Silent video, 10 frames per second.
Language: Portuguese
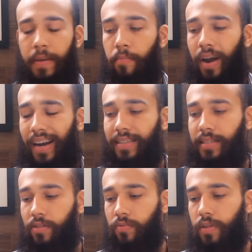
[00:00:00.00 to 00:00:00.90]
embora ela
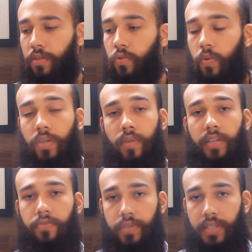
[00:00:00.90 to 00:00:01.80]
seja um tanto quanto
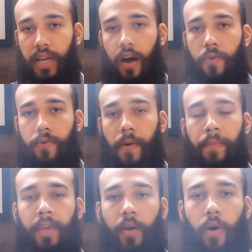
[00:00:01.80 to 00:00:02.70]
artificial,
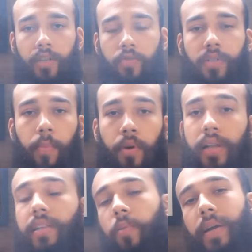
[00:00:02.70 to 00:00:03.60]
eu acho que o sabor
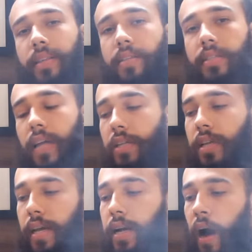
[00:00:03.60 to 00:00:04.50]
ele tem uma
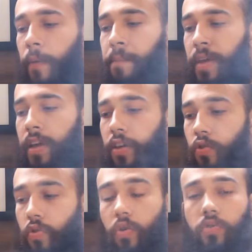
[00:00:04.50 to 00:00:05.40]
intensidade legal e o